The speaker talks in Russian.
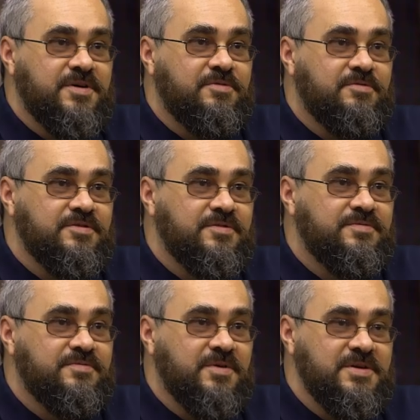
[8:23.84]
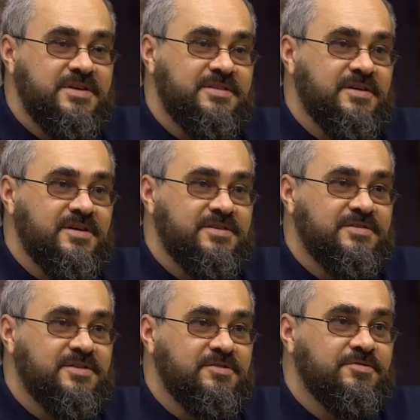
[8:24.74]
проходов монет на
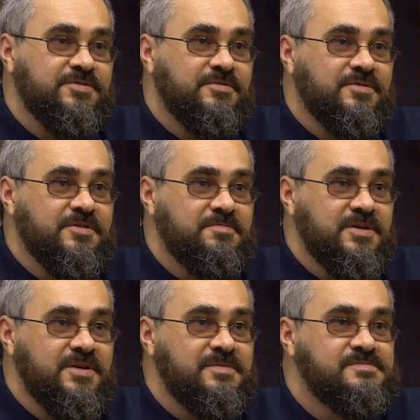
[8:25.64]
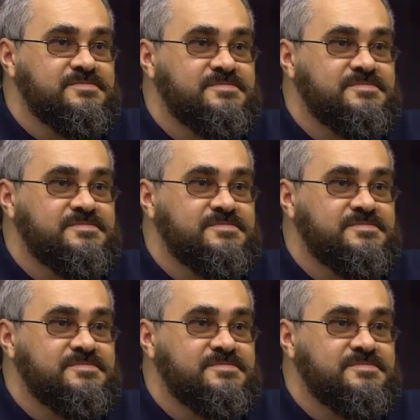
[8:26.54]
разных аукционах мира.